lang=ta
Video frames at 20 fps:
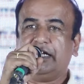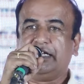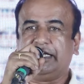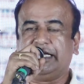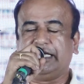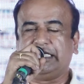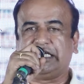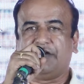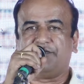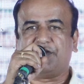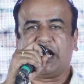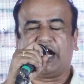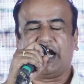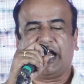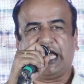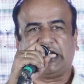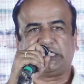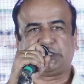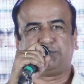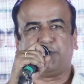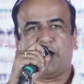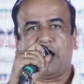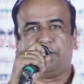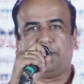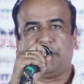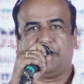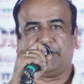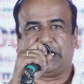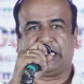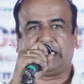டி ஜி வெங்கடேஷ்
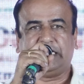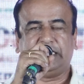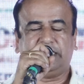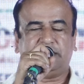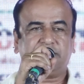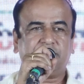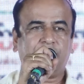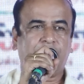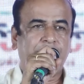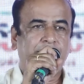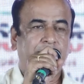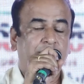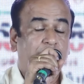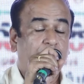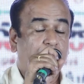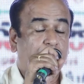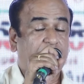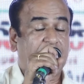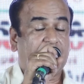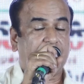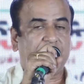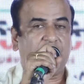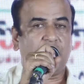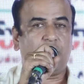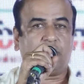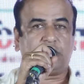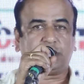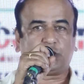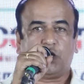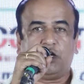பாபு அவர்கள்
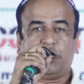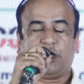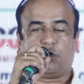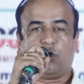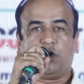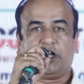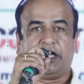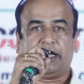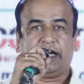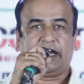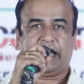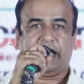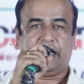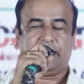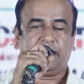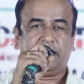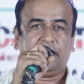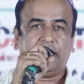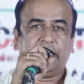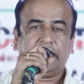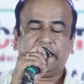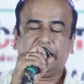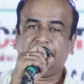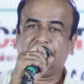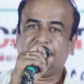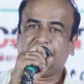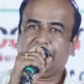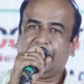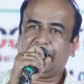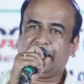பெருமையோடு சொல்லிக் கொள்கின்றேன்
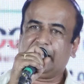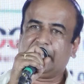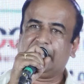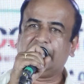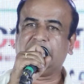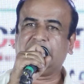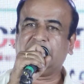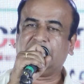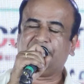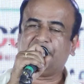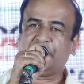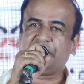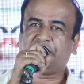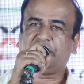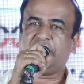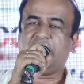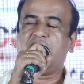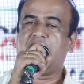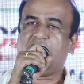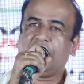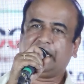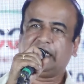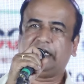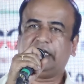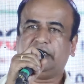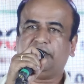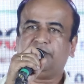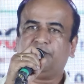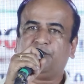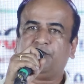இந்த இரண்டு
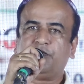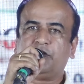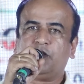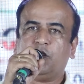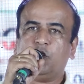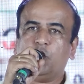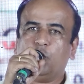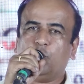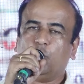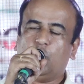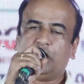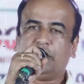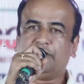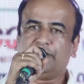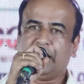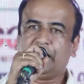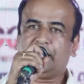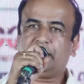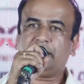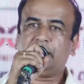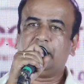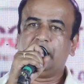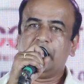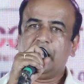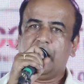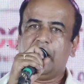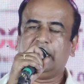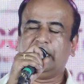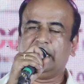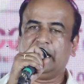வெற்றியாளர்கள் ஒருவர்
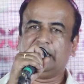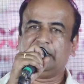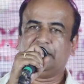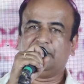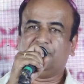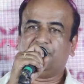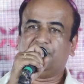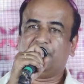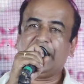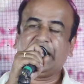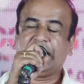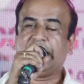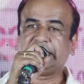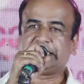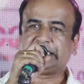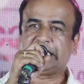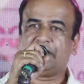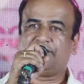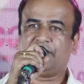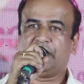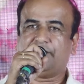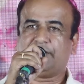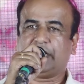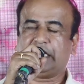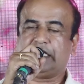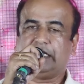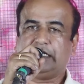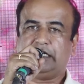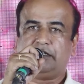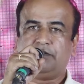அண்ணன் வைகை செல்வன்
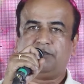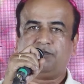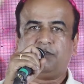அவர்கள்